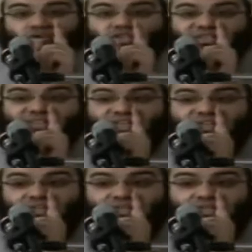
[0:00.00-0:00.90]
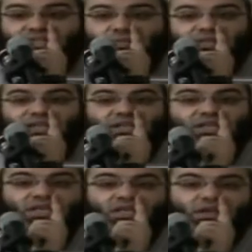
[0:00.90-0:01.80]
كنت اصلي
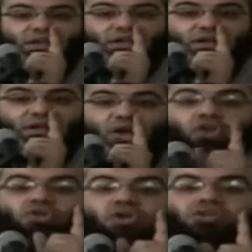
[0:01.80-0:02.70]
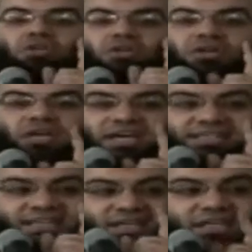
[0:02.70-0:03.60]
بالليل 11
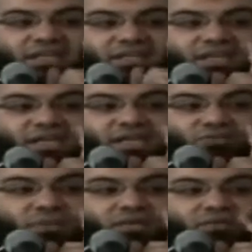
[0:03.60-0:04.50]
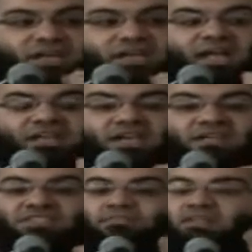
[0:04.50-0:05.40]
ركعة سائلا الله سبحانه وتعالى أن
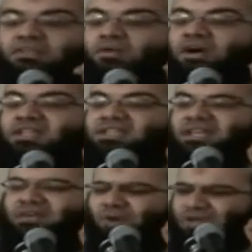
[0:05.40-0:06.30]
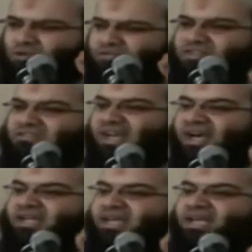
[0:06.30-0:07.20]
يعصمني وأن, ي... وأن
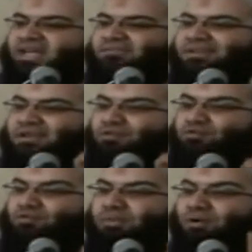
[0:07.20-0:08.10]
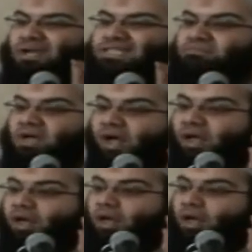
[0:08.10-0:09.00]
يفتح لكلامي القلوب والأسماع
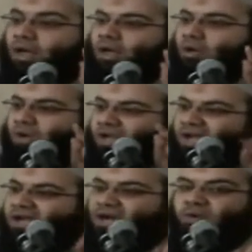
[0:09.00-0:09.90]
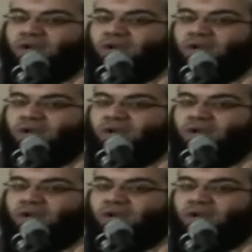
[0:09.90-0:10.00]
والله